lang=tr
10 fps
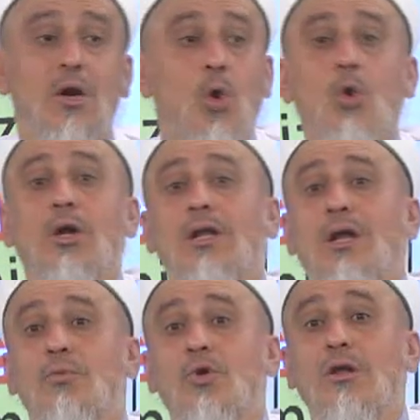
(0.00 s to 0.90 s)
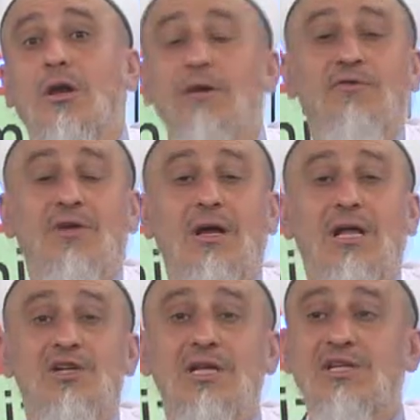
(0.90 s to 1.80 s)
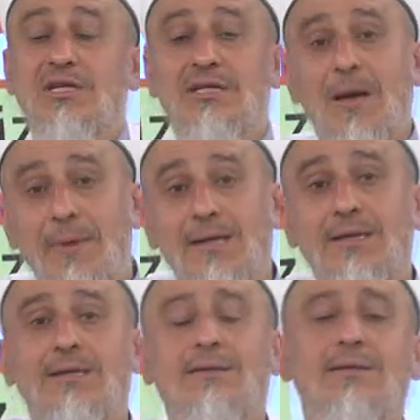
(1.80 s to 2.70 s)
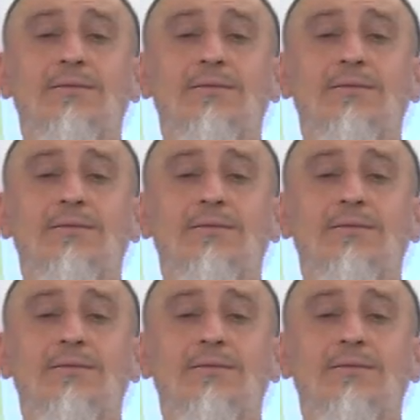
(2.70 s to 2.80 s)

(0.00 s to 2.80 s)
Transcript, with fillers: Oralara buralara iftiralar çarptı. Şimdi geberdi gitti.